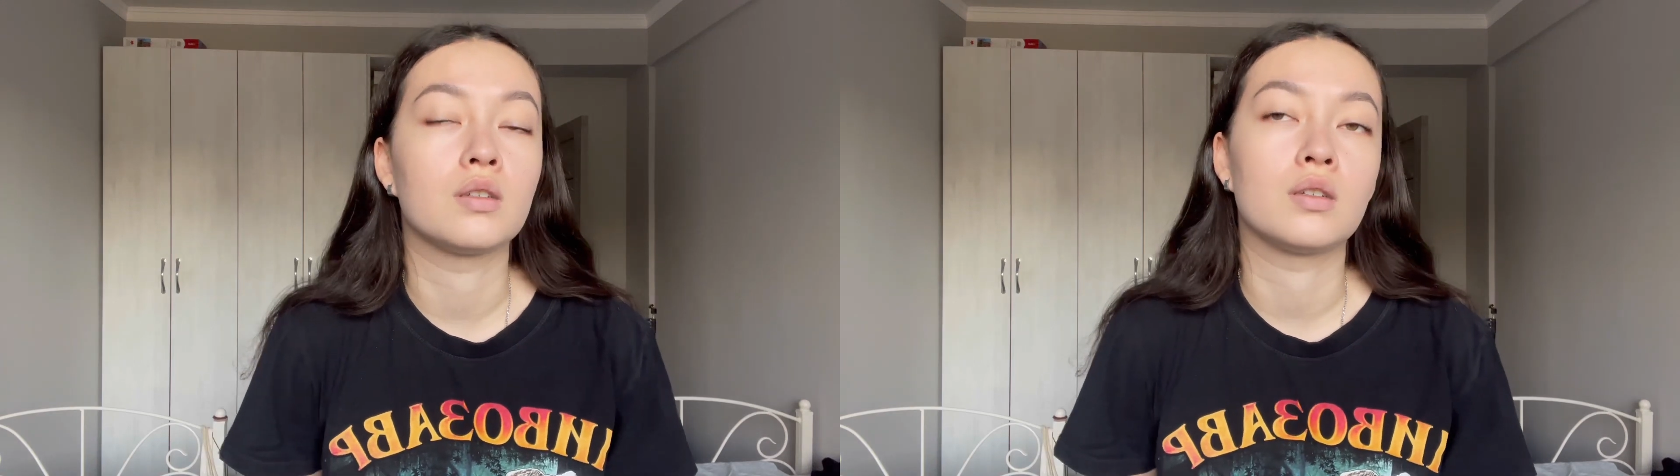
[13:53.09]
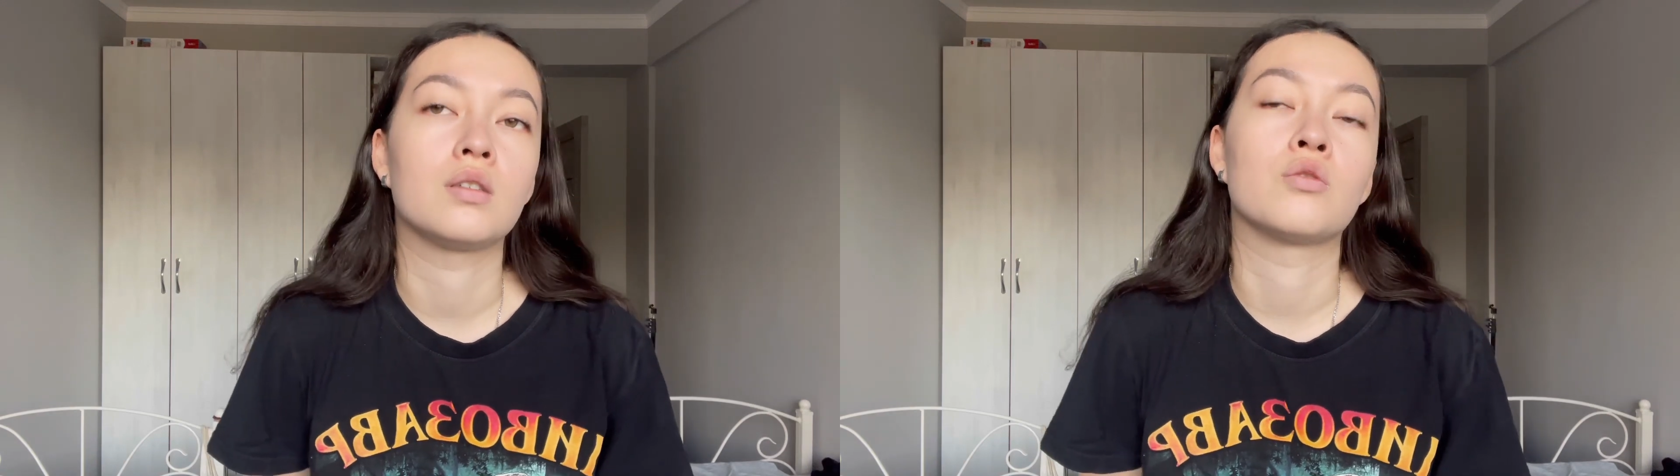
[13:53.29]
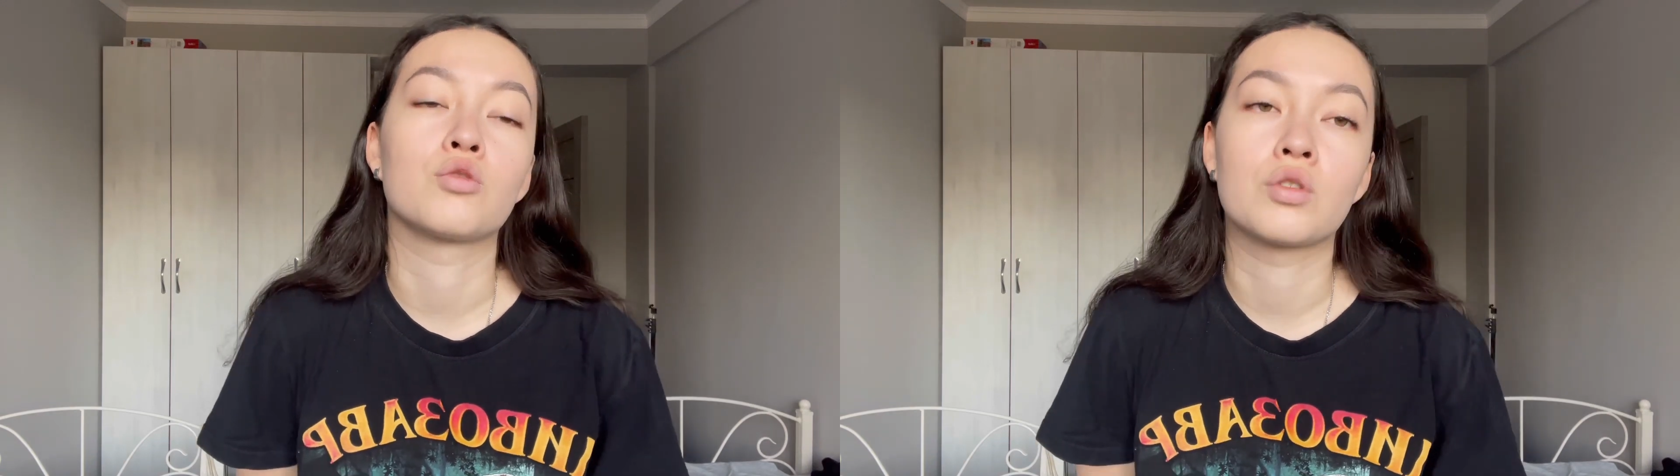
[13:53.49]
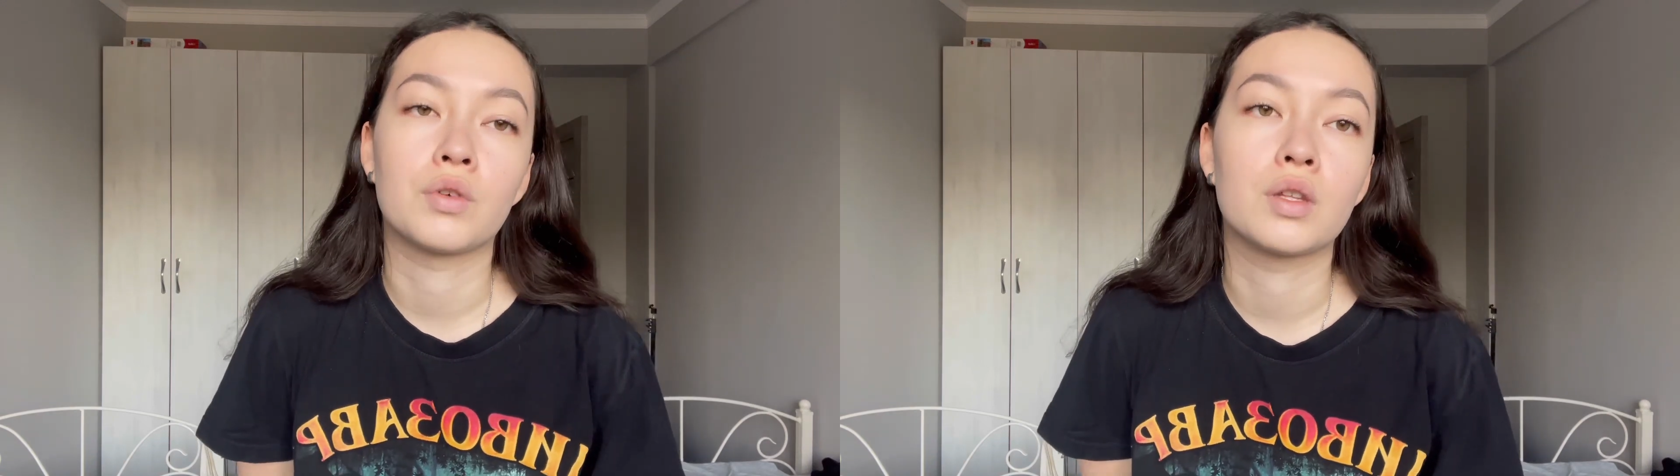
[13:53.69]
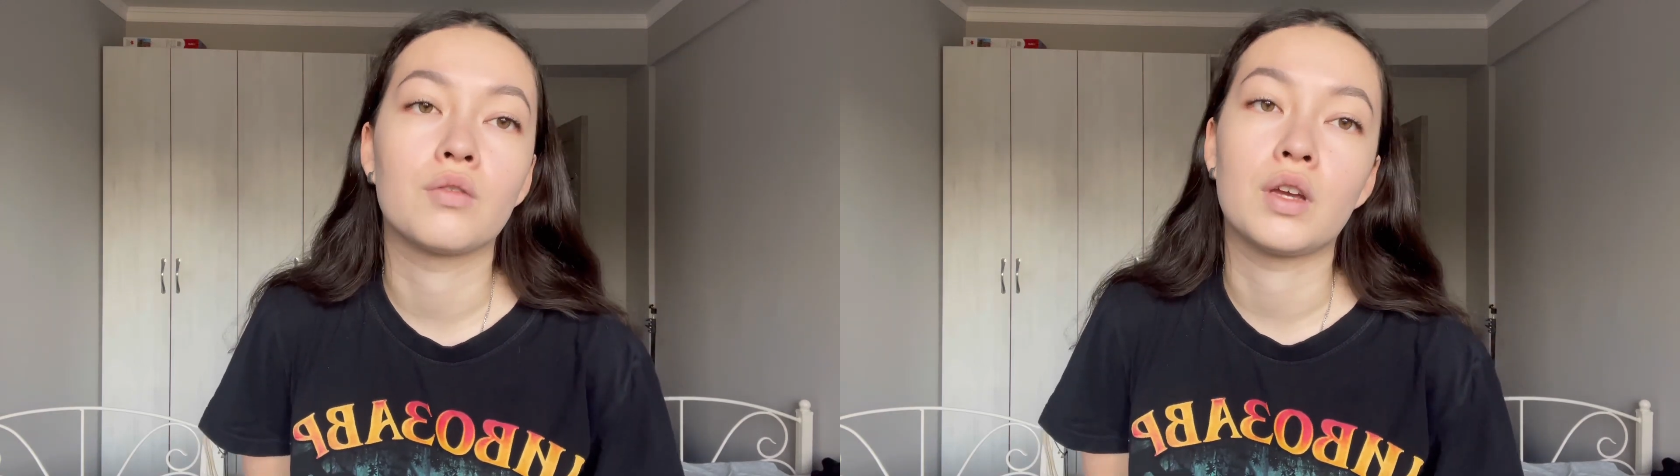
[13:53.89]
и нужно в
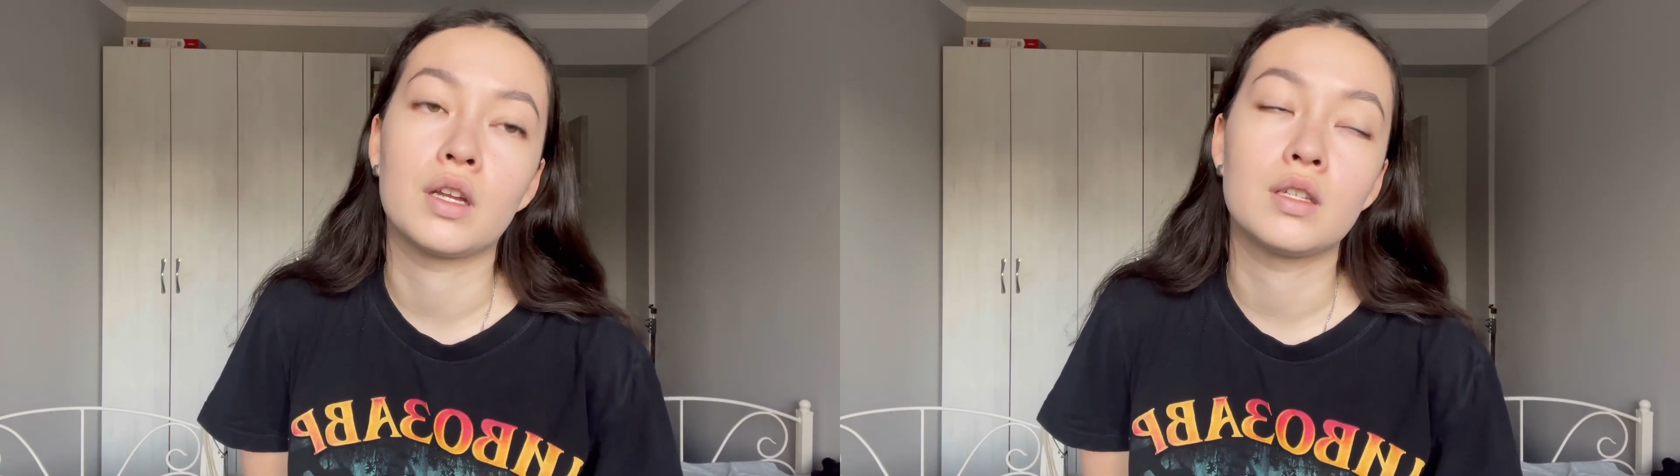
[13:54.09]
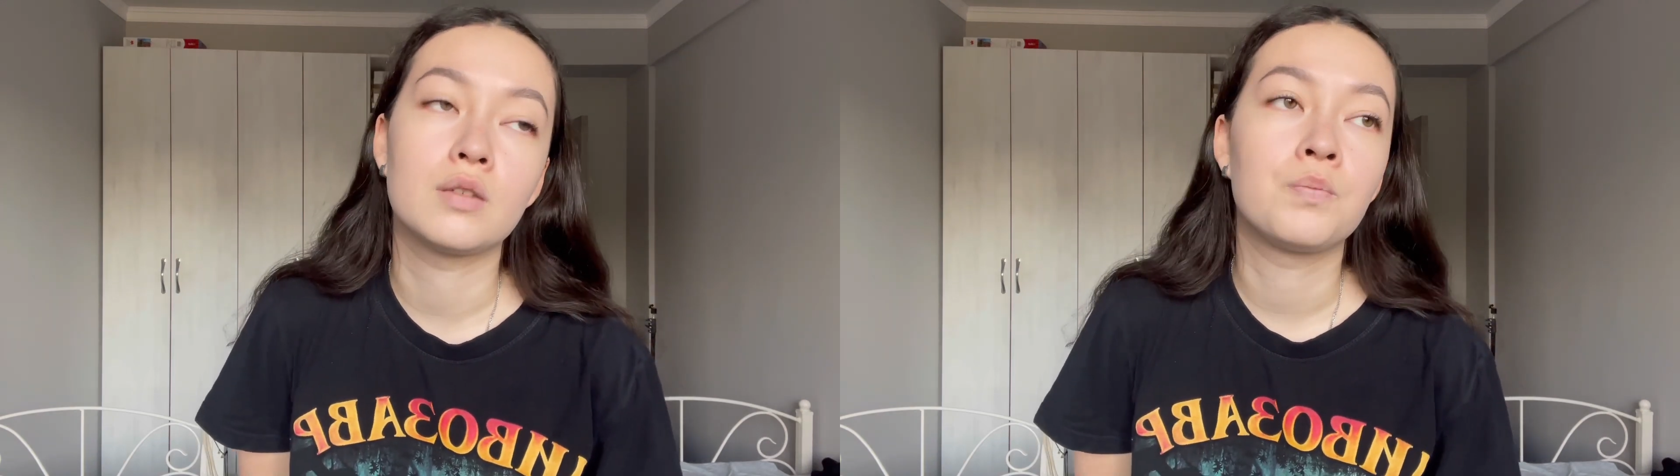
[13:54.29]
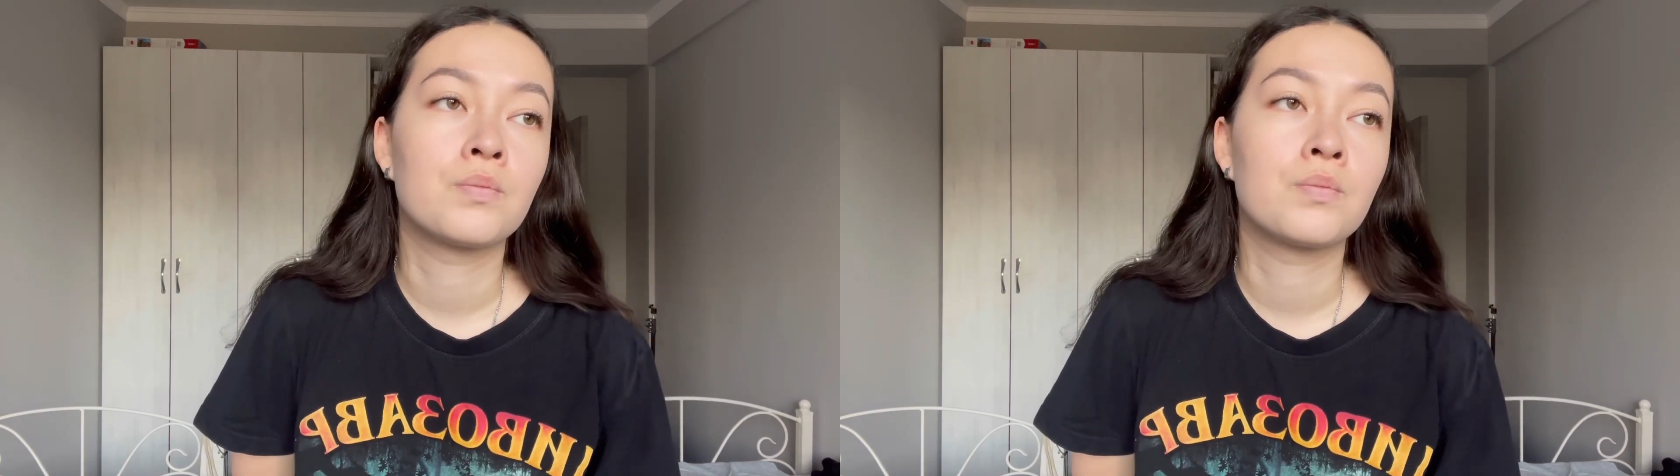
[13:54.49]
это верить.